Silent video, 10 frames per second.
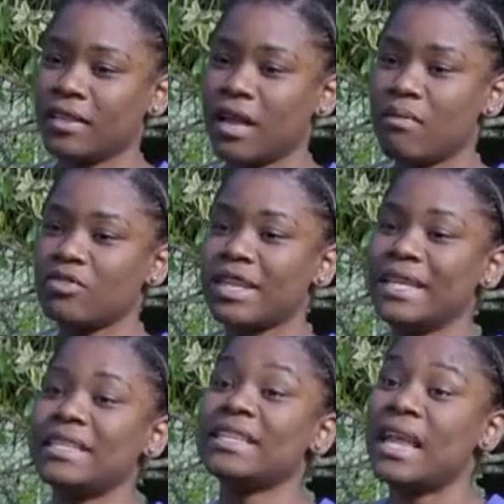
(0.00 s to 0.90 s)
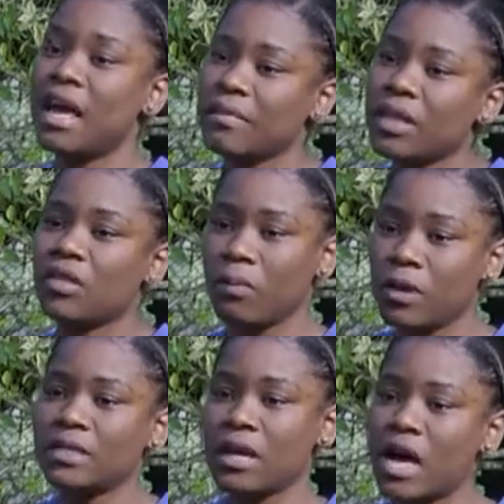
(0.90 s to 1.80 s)
digamos que el señalamiento
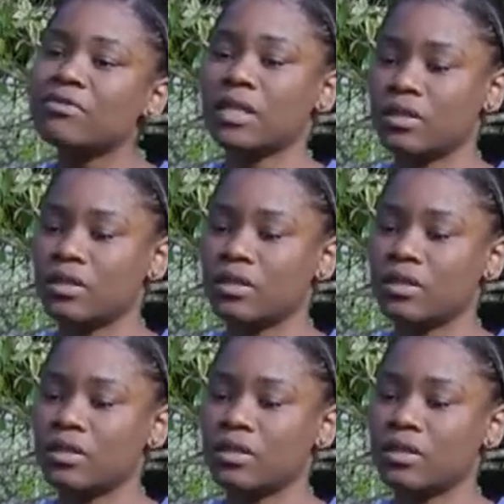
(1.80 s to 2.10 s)
por esa causa,